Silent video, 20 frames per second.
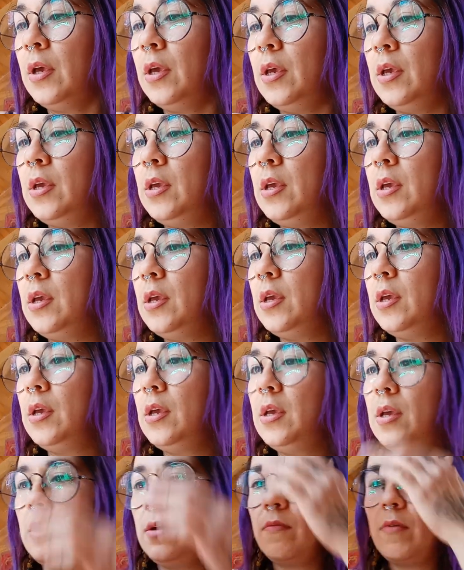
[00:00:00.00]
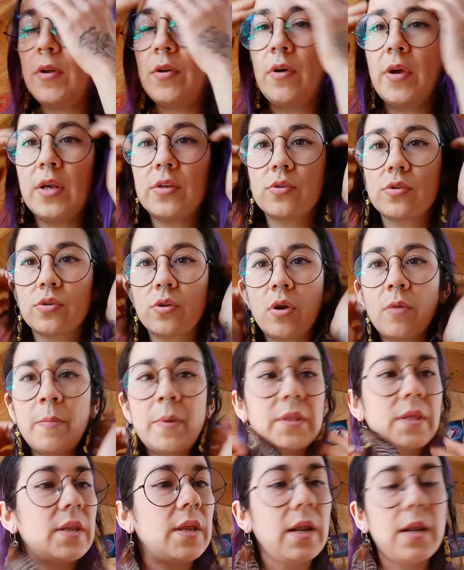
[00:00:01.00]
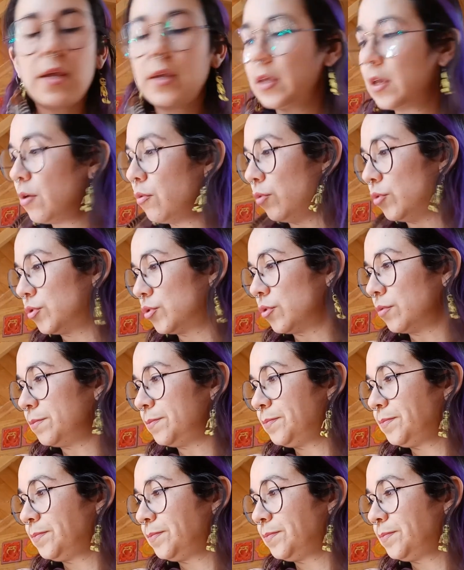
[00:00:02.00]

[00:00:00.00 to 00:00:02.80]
Y bueno, esos son los materiales que uso.